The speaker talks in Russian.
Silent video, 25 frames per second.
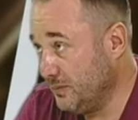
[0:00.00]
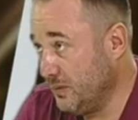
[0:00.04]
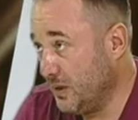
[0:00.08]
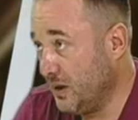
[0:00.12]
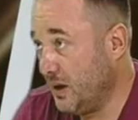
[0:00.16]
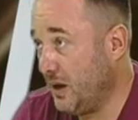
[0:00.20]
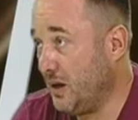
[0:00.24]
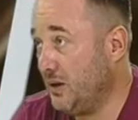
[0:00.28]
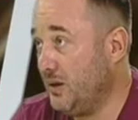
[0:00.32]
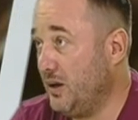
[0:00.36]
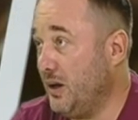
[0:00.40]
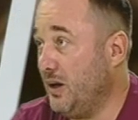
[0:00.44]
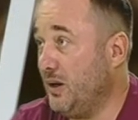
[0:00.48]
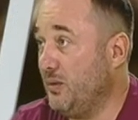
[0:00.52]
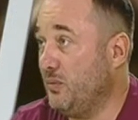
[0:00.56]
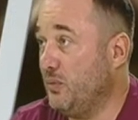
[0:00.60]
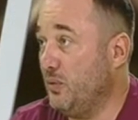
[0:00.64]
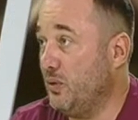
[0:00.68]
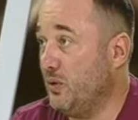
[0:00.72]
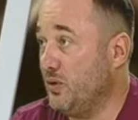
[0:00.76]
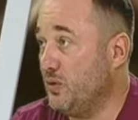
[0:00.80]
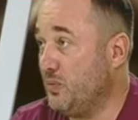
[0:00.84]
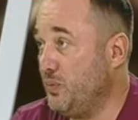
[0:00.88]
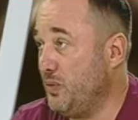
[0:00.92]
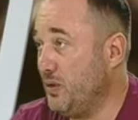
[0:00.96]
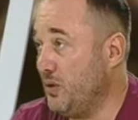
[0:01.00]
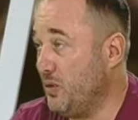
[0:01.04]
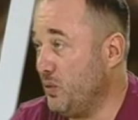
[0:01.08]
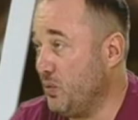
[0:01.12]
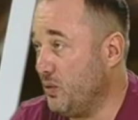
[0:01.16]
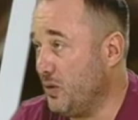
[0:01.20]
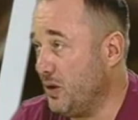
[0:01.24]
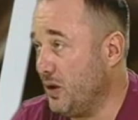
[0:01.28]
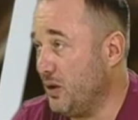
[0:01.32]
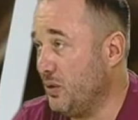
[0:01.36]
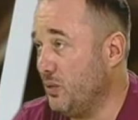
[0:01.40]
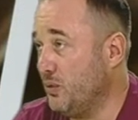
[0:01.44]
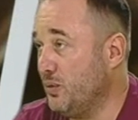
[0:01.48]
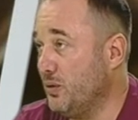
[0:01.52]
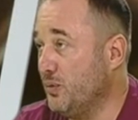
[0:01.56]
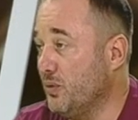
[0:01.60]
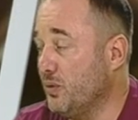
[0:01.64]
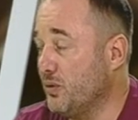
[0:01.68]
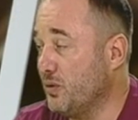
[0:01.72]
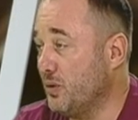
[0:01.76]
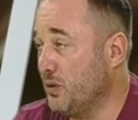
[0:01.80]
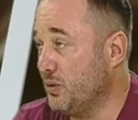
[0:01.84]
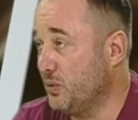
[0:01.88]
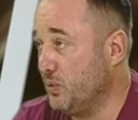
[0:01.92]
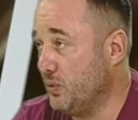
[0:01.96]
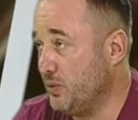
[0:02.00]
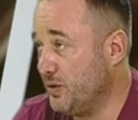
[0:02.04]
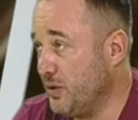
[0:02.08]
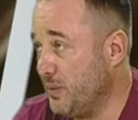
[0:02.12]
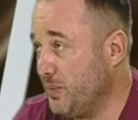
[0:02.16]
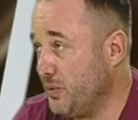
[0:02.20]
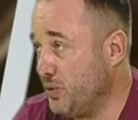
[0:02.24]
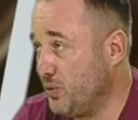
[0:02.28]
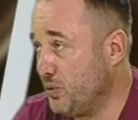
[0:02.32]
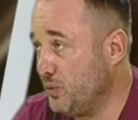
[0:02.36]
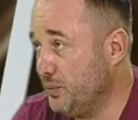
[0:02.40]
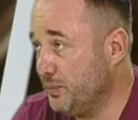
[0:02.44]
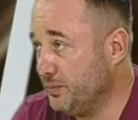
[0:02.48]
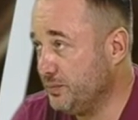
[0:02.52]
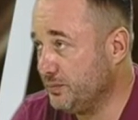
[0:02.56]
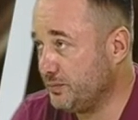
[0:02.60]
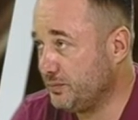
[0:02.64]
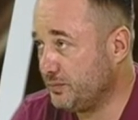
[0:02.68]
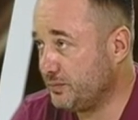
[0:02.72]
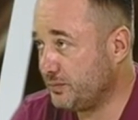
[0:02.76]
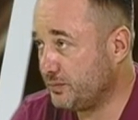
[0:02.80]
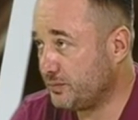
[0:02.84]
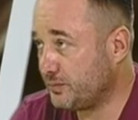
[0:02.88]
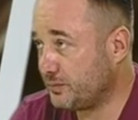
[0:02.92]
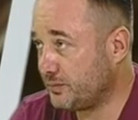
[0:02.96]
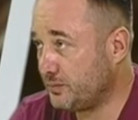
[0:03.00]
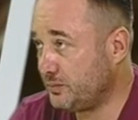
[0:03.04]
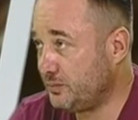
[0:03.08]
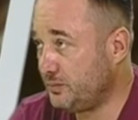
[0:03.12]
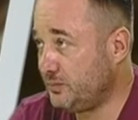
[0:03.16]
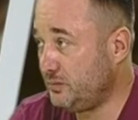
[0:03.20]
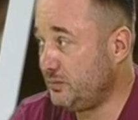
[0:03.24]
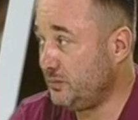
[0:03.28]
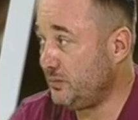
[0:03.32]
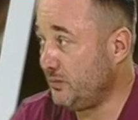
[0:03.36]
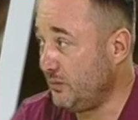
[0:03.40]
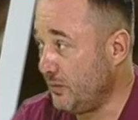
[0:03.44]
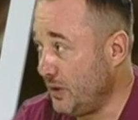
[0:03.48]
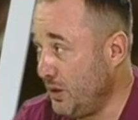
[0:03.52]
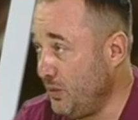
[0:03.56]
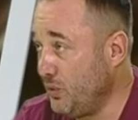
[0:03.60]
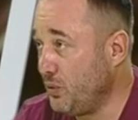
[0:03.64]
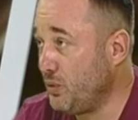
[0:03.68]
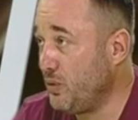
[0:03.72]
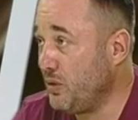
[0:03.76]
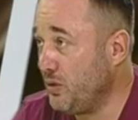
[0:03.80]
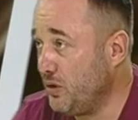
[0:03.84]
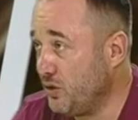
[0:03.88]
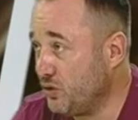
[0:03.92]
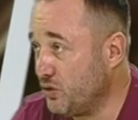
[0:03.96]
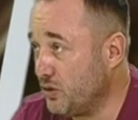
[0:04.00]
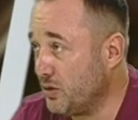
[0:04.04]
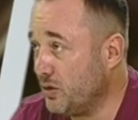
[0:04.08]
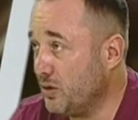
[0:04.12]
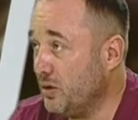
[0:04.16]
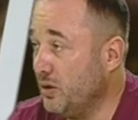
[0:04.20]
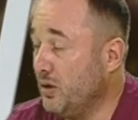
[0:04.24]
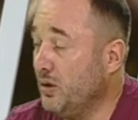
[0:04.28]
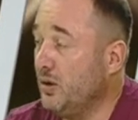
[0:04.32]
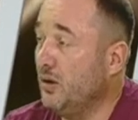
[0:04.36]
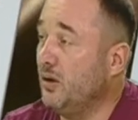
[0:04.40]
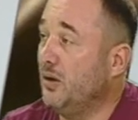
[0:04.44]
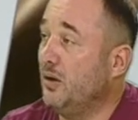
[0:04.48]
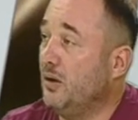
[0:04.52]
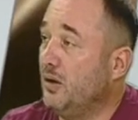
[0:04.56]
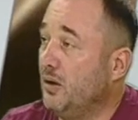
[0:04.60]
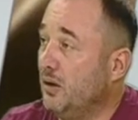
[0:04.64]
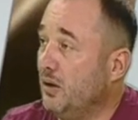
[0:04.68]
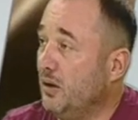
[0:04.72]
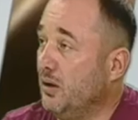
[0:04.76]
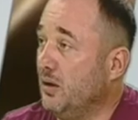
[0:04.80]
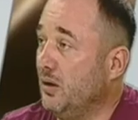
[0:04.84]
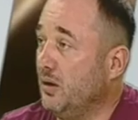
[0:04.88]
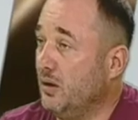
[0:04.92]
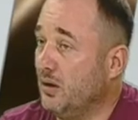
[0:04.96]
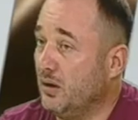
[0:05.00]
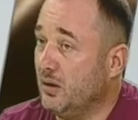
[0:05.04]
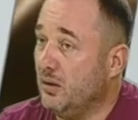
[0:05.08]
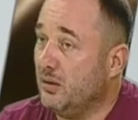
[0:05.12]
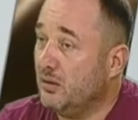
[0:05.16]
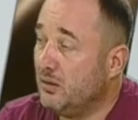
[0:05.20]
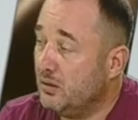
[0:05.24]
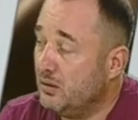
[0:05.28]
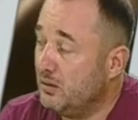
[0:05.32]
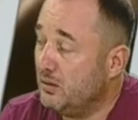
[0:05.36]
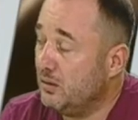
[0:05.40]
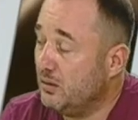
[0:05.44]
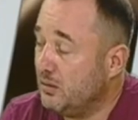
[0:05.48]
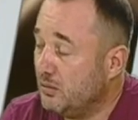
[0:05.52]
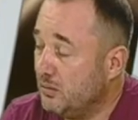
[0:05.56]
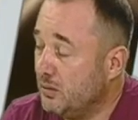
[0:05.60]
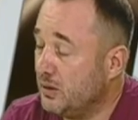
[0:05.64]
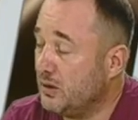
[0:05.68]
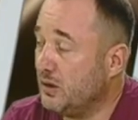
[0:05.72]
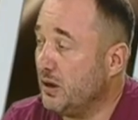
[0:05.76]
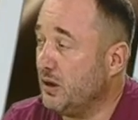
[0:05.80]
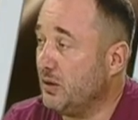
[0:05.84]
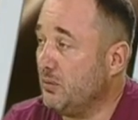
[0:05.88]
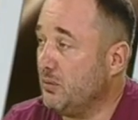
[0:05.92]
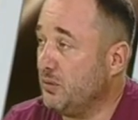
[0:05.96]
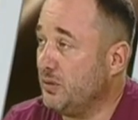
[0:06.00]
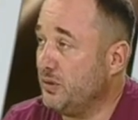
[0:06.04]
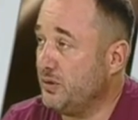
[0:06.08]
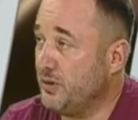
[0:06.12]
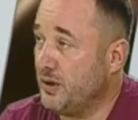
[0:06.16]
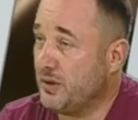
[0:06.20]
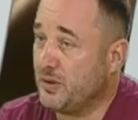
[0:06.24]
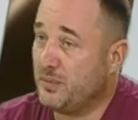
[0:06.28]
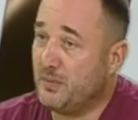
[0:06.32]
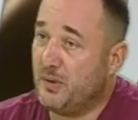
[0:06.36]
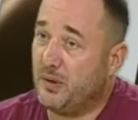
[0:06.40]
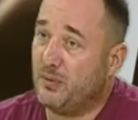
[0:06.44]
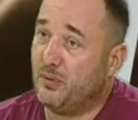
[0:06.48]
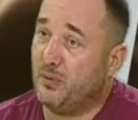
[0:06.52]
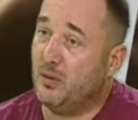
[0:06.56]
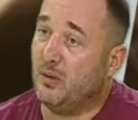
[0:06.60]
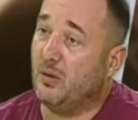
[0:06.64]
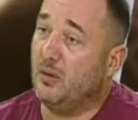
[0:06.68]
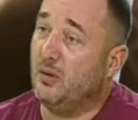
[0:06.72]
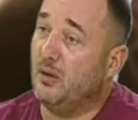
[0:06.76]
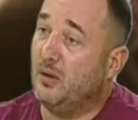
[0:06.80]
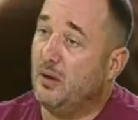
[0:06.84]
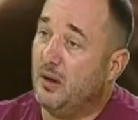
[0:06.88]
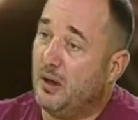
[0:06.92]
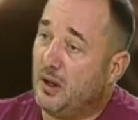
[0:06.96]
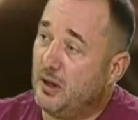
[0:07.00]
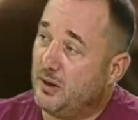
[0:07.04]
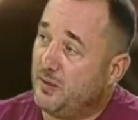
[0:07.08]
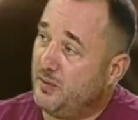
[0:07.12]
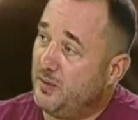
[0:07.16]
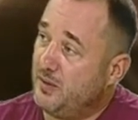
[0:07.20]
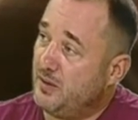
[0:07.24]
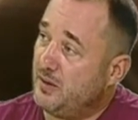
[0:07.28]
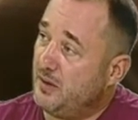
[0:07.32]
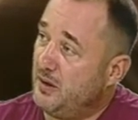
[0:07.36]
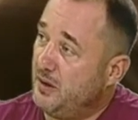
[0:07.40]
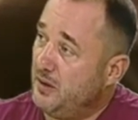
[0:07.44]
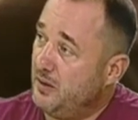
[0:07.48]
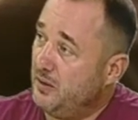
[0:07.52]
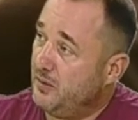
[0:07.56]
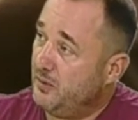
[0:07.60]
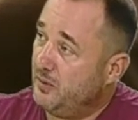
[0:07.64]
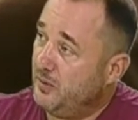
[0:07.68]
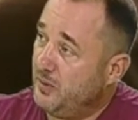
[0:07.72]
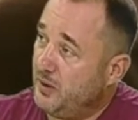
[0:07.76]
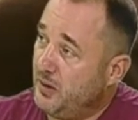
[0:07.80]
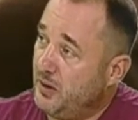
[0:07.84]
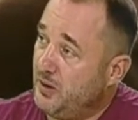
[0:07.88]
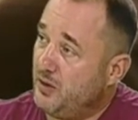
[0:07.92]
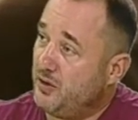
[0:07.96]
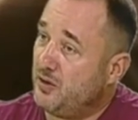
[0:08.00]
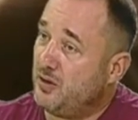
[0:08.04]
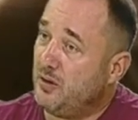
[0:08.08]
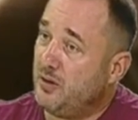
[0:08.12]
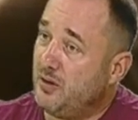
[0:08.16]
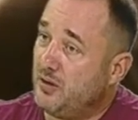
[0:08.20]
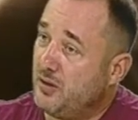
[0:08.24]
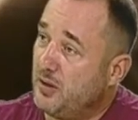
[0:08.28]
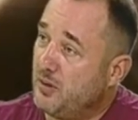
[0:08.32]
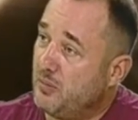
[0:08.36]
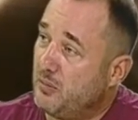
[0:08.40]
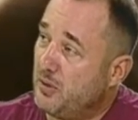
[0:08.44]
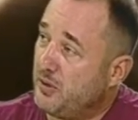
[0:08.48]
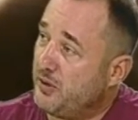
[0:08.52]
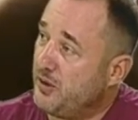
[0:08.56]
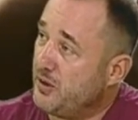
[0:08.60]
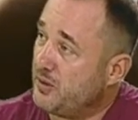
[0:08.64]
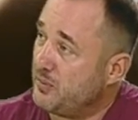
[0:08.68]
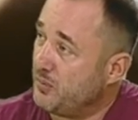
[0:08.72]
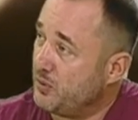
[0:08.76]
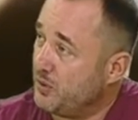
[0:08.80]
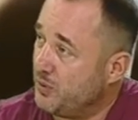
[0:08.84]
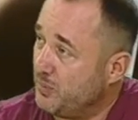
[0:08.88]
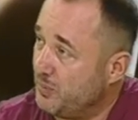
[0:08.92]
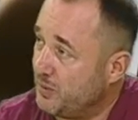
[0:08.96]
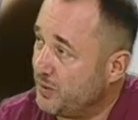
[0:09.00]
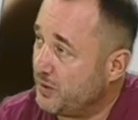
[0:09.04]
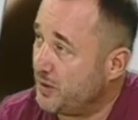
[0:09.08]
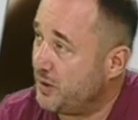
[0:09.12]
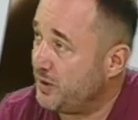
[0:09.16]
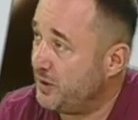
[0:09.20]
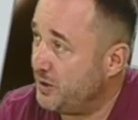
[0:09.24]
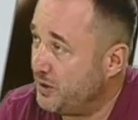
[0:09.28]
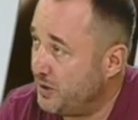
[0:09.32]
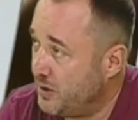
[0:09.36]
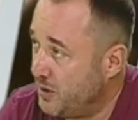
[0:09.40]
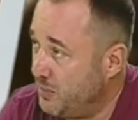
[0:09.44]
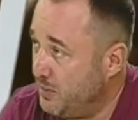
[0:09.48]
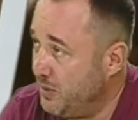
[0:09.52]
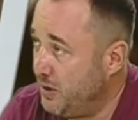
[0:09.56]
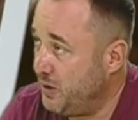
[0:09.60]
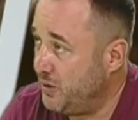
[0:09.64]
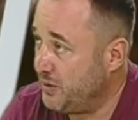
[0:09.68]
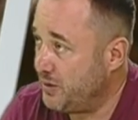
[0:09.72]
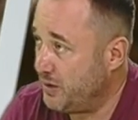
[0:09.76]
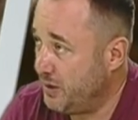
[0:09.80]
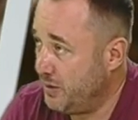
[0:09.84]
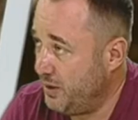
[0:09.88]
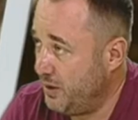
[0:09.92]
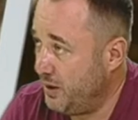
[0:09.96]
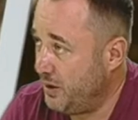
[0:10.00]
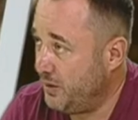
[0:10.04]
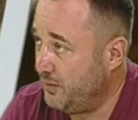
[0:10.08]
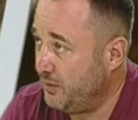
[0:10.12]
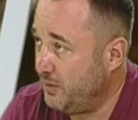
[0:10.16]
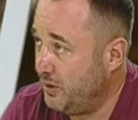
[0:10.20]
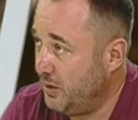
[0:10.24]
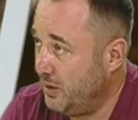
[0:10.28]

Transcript: она его избила, украла у него золотую цепочку. И вот он лежит э, вот так вот. Сейчас мы его отвезли, вылечили, сейчас, сейчас будем искать этих милиционеров.